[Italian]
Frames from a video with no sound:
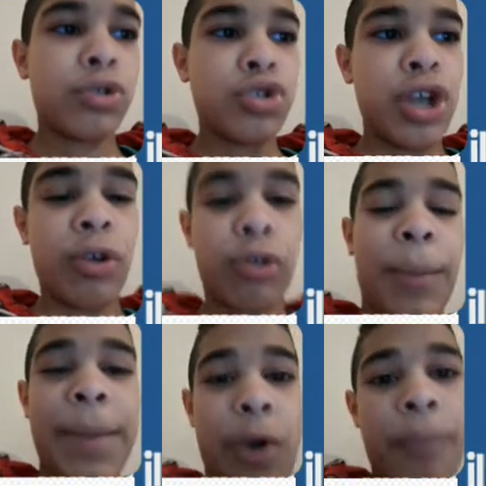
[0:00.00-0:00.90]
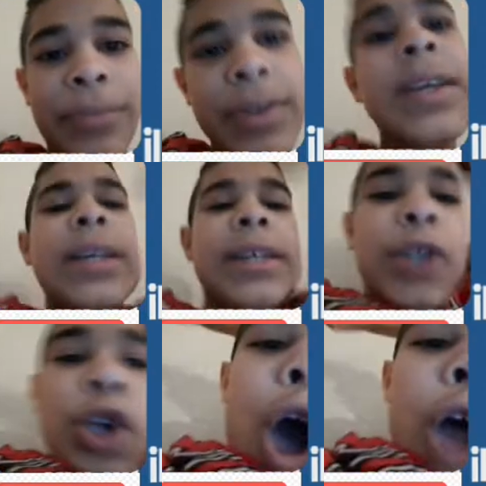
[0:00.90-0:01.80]
non c'è il nostro amico.
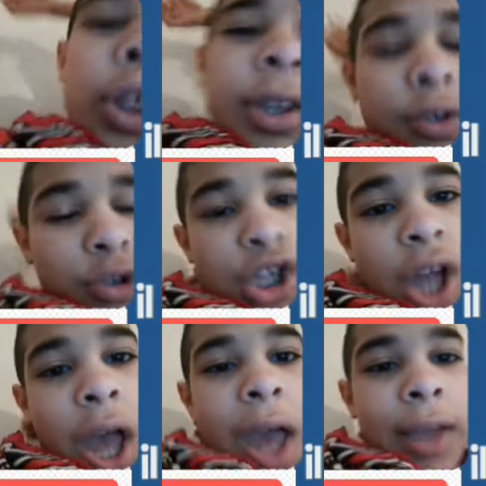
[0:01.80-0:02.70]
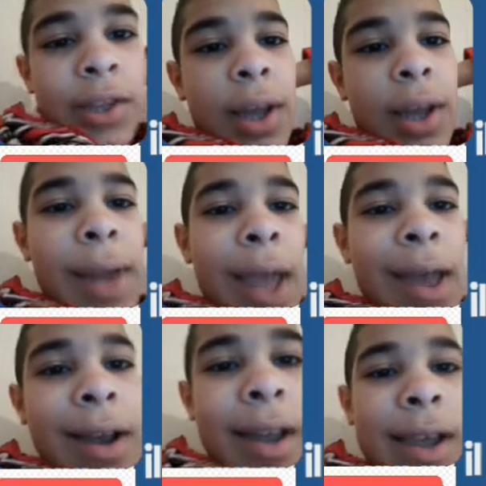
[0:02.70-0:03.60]
God non c'è, c'è
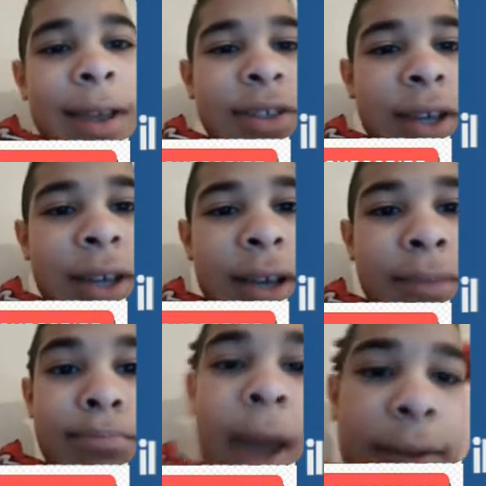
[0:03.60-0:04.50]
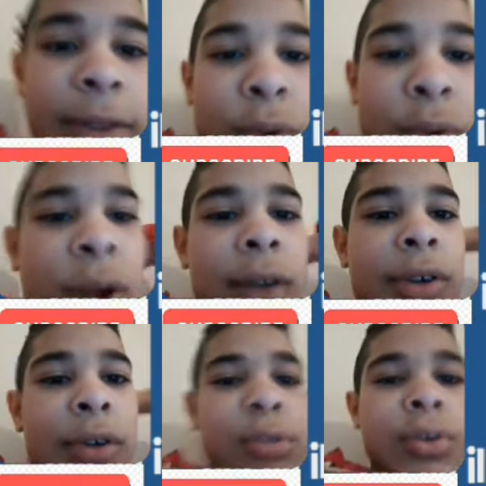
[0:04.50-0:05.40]
Gabriele, c'è Black
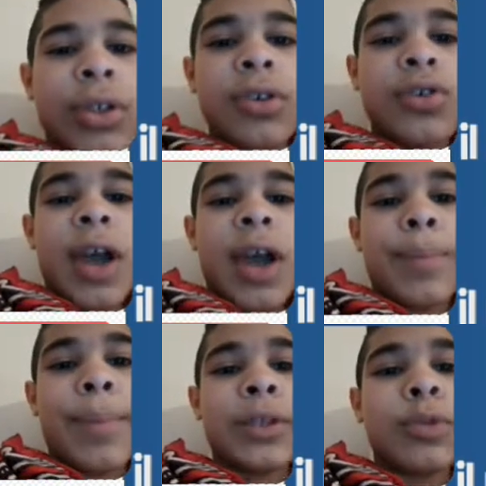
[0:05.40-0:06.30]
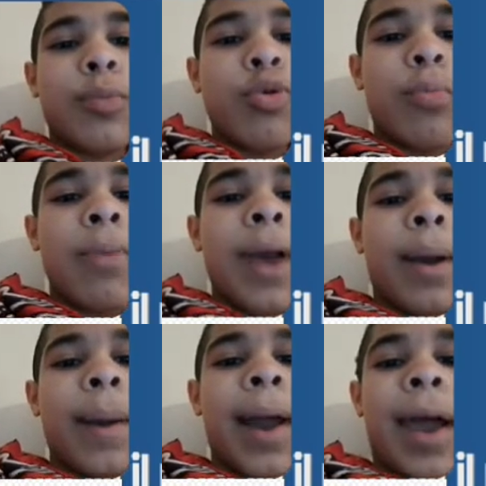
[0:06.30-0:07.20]
04 che sono io, c'è anche Padobu bla
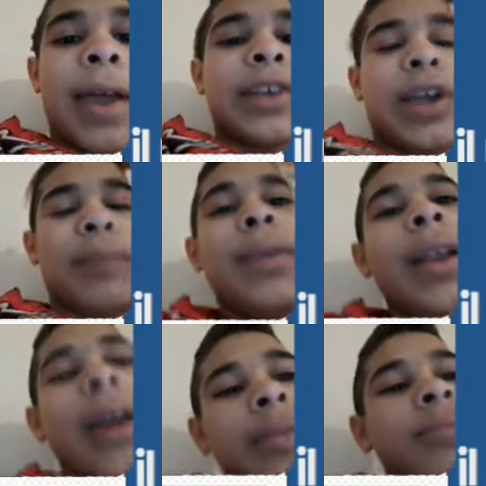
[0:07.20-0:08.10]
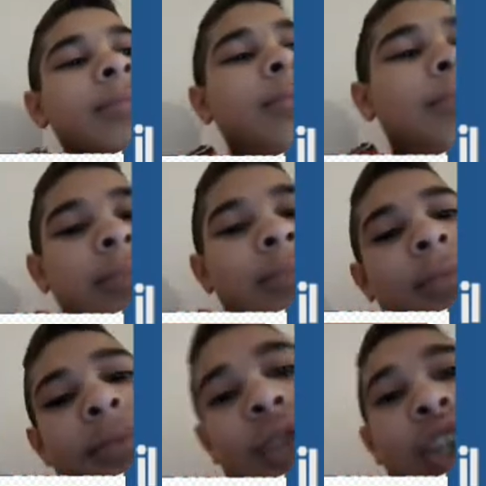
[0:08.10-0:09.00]
bla bla e c'è il Milan.
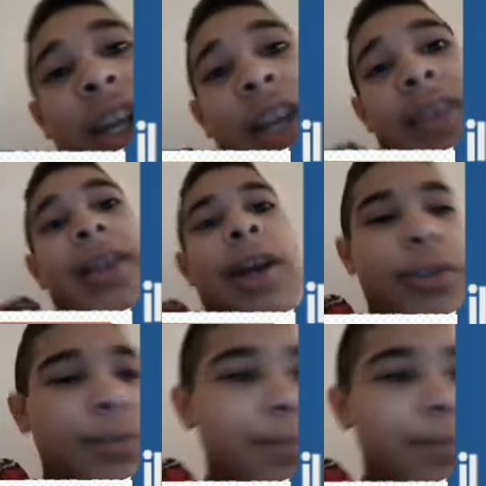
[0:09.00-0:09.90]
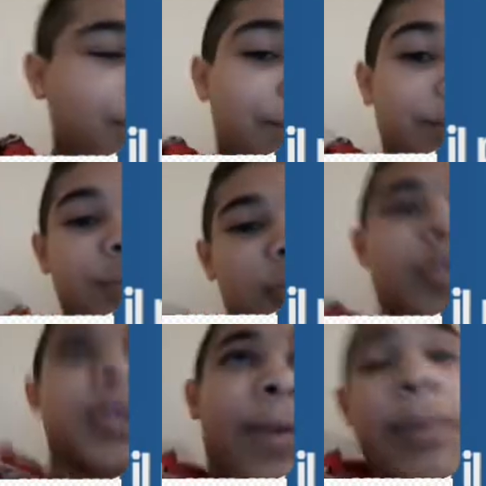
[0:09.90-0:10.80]
Dire che italiano.
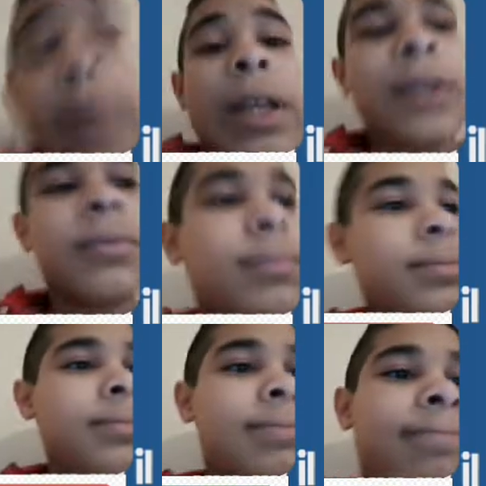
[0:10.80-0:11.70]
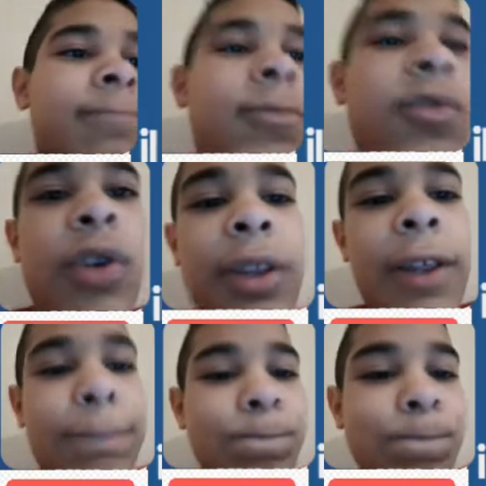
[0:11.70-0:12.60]
Ti fa il Milan, forse.